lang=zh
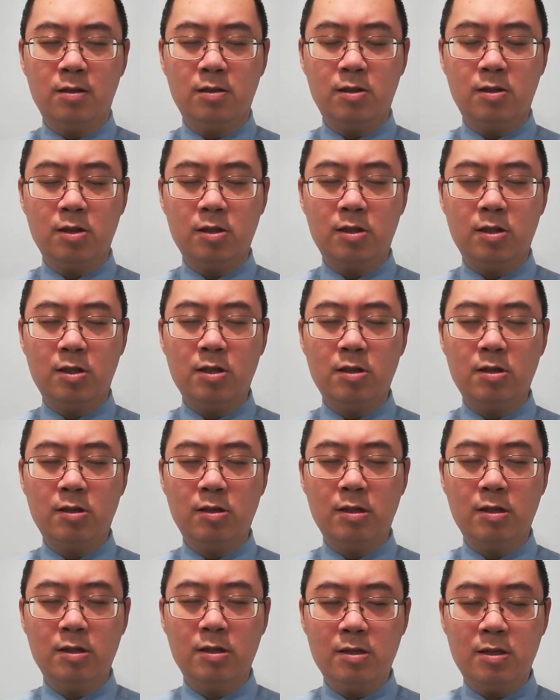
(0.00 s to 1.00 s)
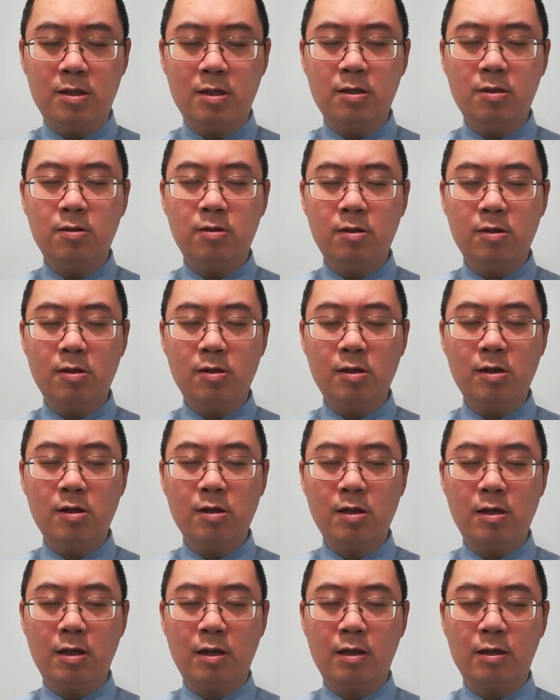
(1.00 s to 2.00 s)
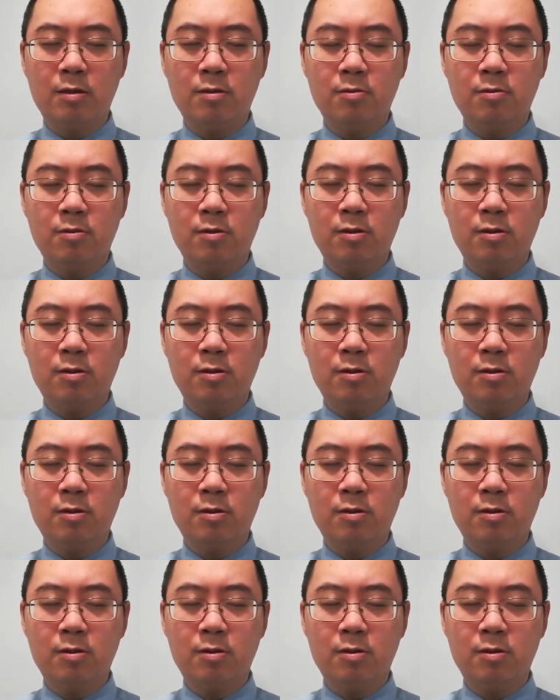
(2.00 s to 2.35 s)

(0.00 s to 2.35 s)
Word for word: 只是一心一意的